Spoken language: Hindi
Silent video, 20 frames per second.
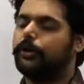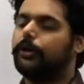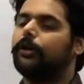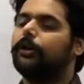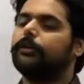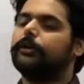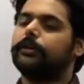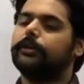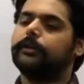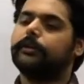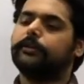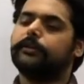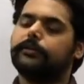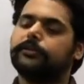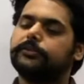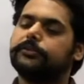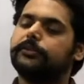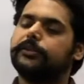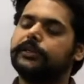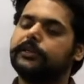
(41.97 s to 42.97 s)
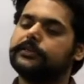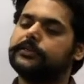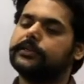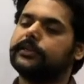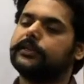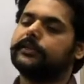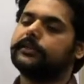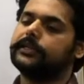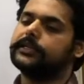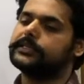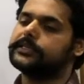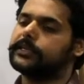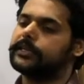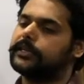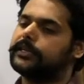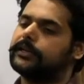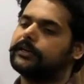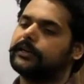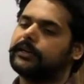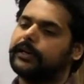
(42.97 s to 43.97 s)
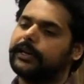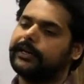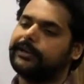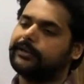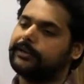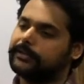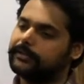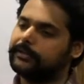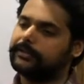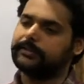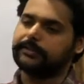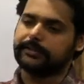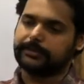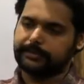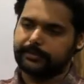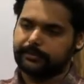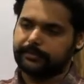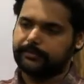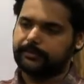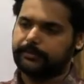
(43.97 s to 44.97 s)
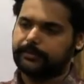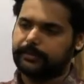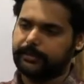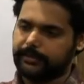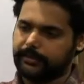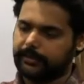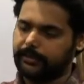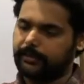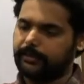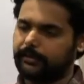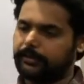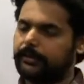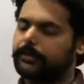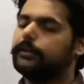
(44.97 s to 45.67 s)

और ये जुडिशल रीस्ट्रेंट का एंटीथीसिस है यानी कि